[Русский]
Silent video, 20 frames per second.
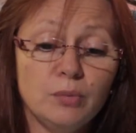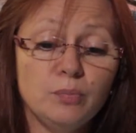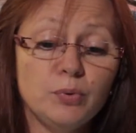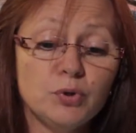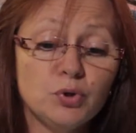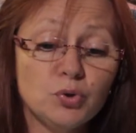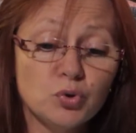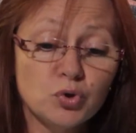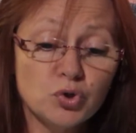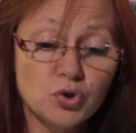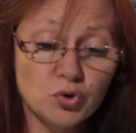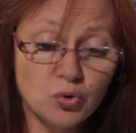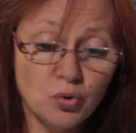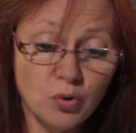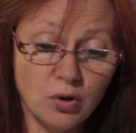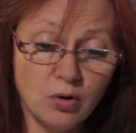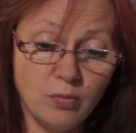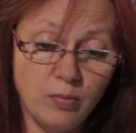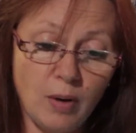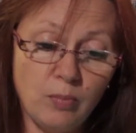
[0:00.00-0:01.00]

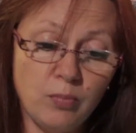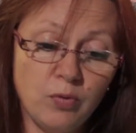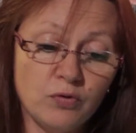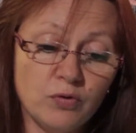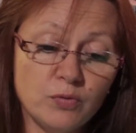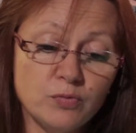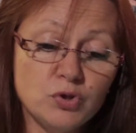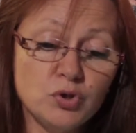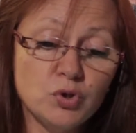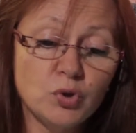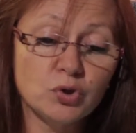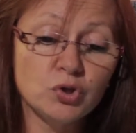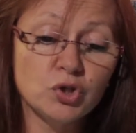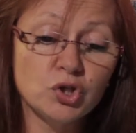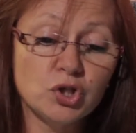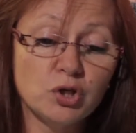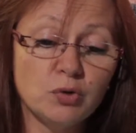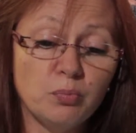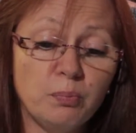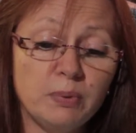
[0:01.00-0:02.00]
Петушок бобовым
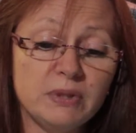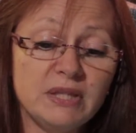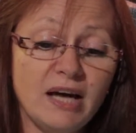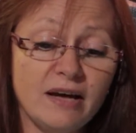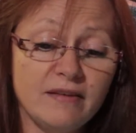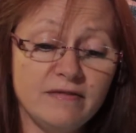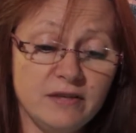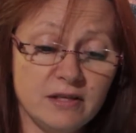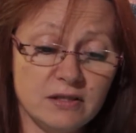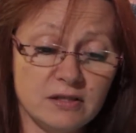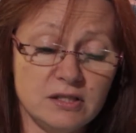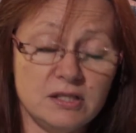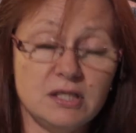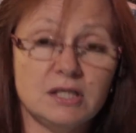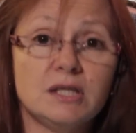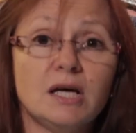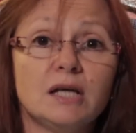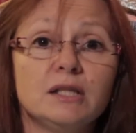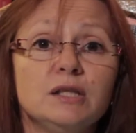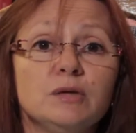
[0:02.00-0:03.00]
зернышком подавился,
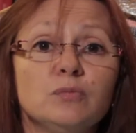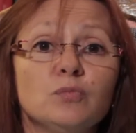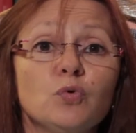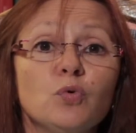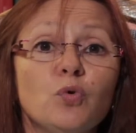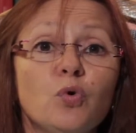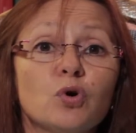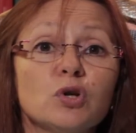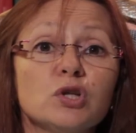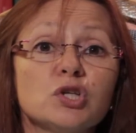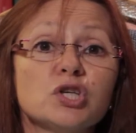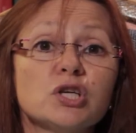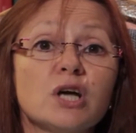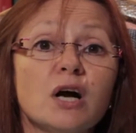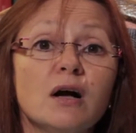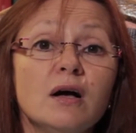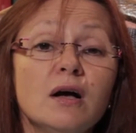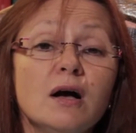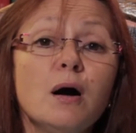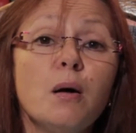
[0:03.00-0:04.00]
надо ему
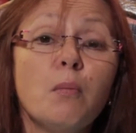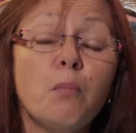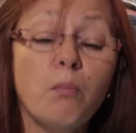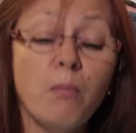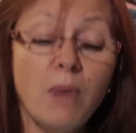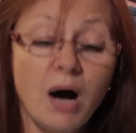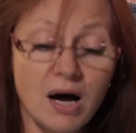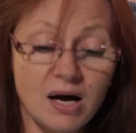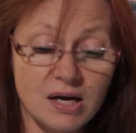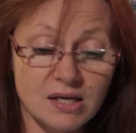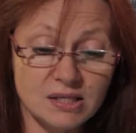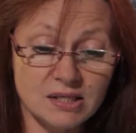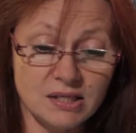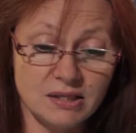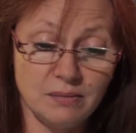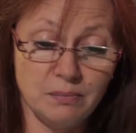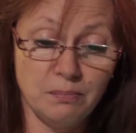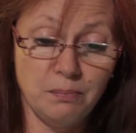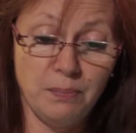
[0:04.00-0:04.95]
горлышко маслом